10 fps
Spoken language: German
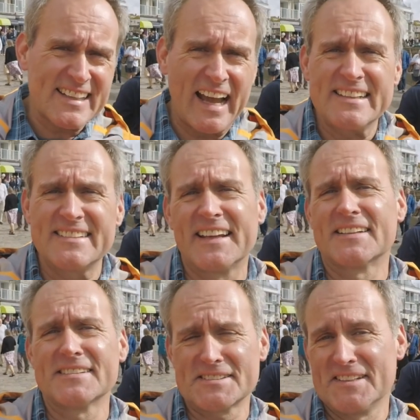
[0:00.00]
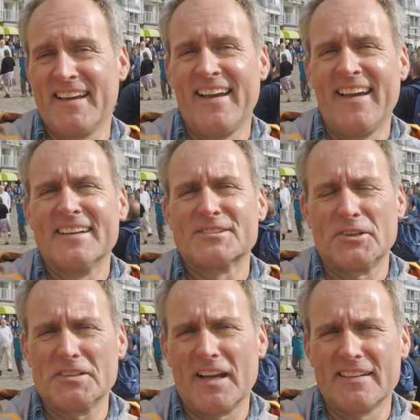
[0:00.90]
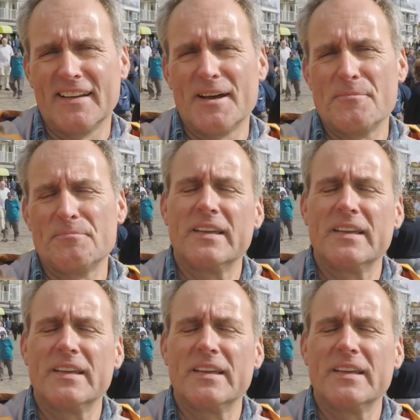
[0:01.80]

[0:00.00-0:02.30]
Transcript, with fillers: Tiny Dingens, sondern ähm,